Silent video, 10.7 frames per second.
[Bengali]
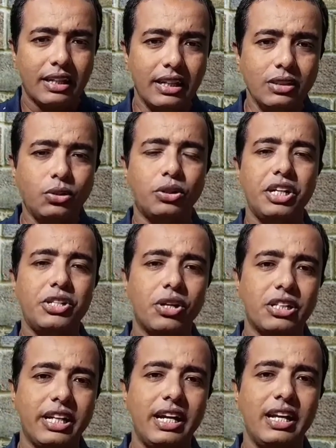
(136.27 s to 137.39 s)
কিন্তু কৃষক
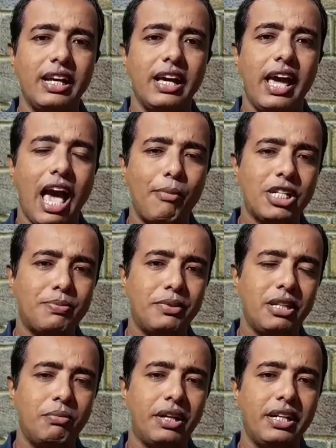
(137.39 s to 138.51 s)
চাইলে
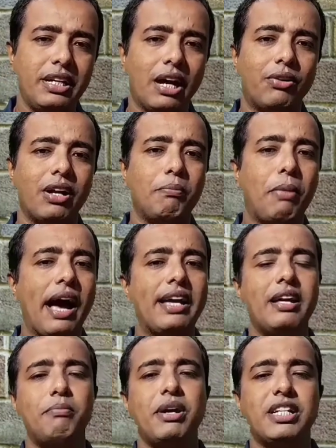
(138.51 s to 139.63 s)
এমএসপিতে বিক্রি না করে
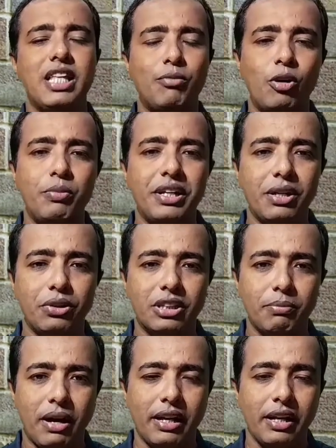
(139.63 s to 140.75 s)
বাইরে বেশি দামও বিক্রি করতে
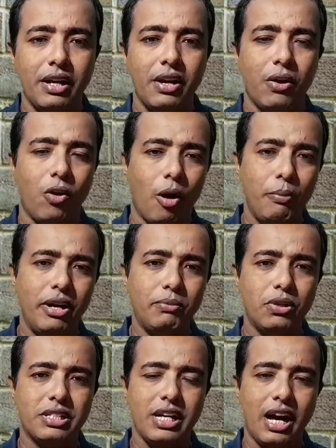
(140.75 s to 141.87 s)
পারে গভর্নমেন্ট
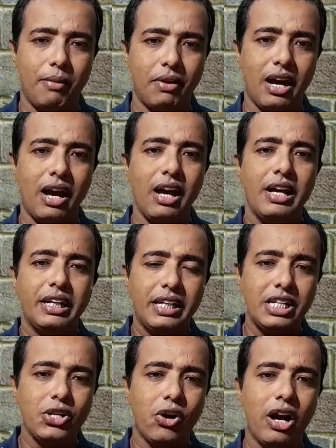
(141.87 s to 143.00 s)
বলছে আমরা
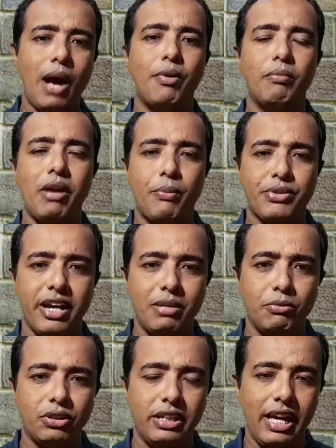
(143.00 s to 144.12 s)
কৃষক এবং ব্যবসায়ীর
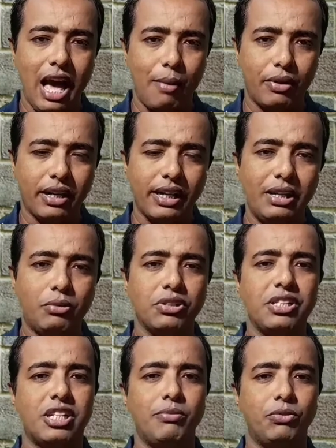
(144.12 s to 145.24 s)
মধ্যে এমন একটা
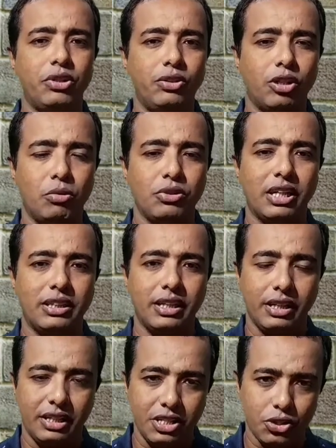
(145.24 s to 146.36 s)
ইকোসিস্টেম তৈরি করব যাতে
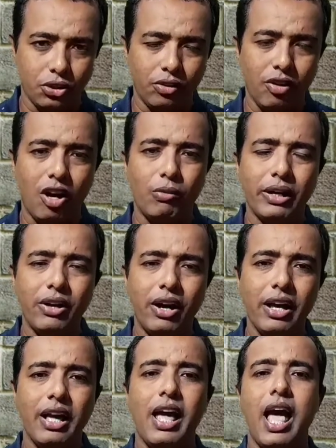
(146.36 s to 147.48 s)
কৃষকও লাভবান
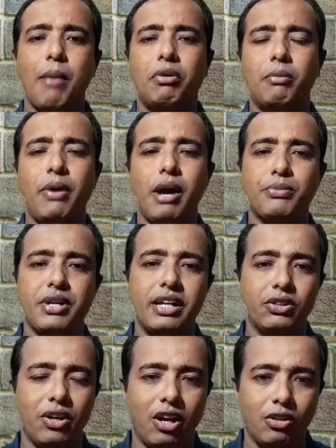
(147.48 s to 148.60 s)
হয় এবং ব্যবসায়ী
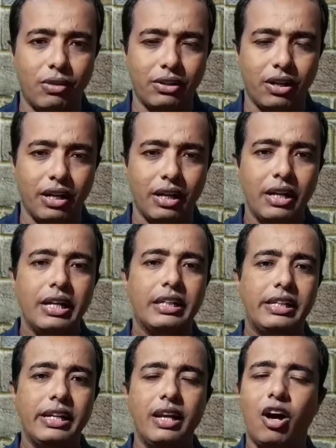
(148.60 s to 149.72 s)
তো লাভবান হয়
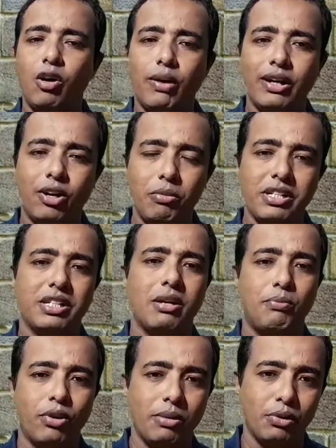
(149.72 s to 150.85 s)
কে লাভবান হবে সেটা
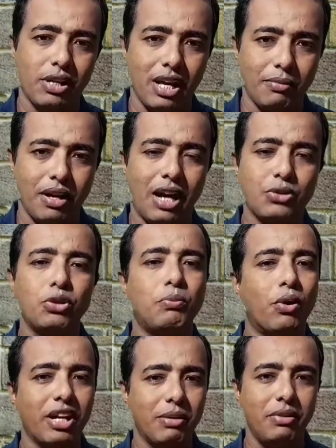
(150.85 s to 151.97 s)
পরে বোঝা যাবে আসুন পরের